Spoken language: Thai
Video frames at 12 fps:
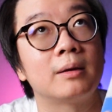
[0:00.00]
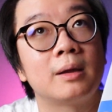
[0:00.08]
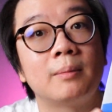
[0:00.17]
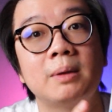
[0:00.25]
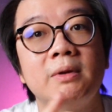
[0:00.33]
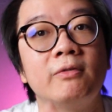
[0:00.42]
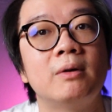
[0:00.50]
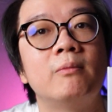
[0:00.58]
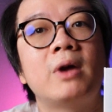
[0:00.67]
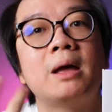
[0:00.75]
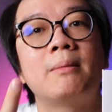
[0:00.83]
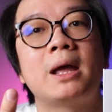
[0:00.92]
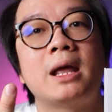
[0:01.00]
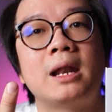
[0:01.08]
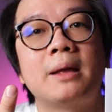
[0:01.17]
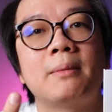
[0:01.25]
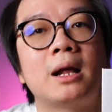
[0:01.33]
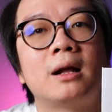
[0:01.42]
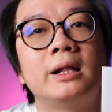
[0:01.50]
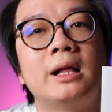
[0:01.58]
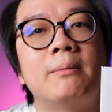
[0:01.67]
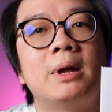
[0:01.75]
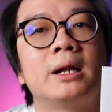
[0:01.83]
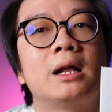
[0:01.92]
ยังไม่มีเฟิร์มแวร์ใหม่อะไรมาก็
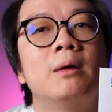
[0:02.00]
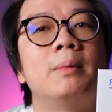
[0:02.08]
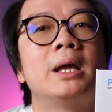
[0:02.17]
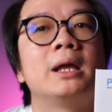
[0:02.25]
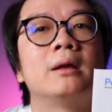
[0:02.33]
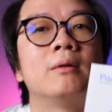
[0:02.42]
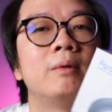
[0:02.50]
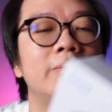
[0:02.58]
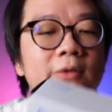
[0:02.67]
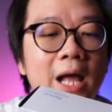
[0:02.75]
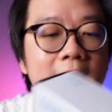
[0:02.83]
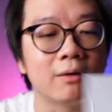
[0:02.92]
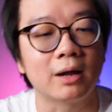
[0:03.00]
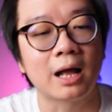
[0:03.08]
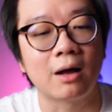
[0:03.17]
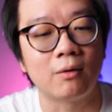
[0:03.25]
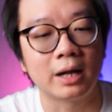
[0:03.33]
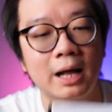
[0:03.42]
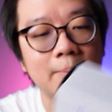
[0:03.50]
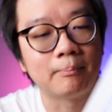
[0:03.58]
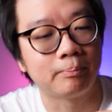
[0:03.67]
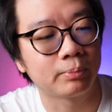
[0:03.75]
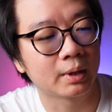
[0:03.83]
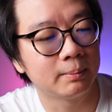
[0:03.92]
สามารถเข้าไปเว็บไซต์ของเขานะครับ
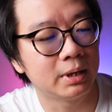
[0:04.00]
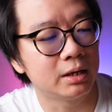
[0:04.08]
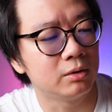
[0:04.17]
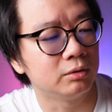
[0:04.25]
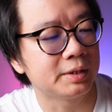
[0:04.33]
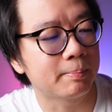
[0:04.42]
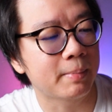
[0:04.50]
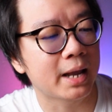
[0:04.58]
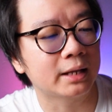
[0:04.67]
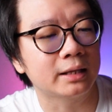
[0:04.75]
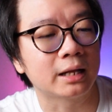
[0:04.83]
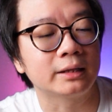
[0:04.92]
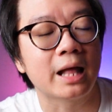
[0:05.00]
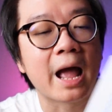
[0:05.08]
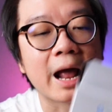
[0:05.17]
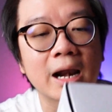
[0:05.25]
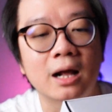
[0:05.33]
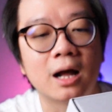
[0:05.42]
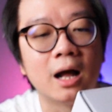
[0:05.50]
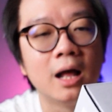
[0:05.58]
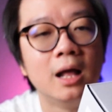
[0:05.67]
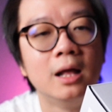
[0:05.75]
เพื่อดูสเปคต่างๆแล้วก็